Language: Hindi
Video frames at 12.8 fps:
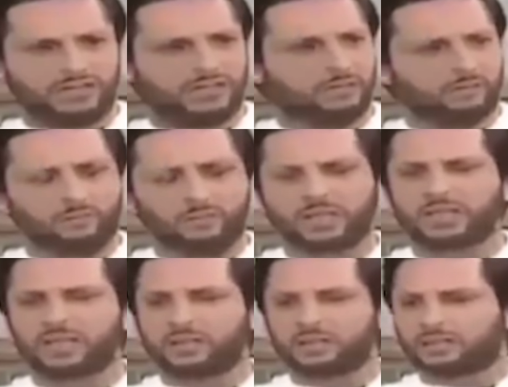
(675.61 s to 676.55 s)

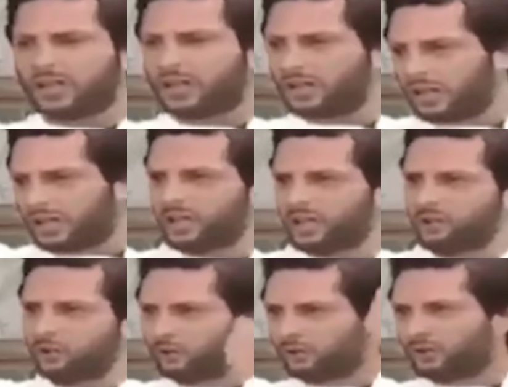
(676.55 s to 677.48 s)
इंडियन ड्रामों में क्या होता है
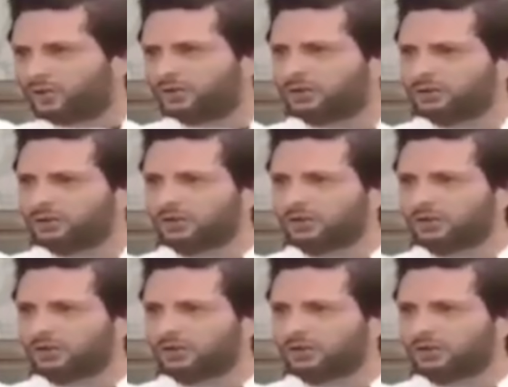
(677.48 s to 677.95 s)
थाली लेके यूं यूं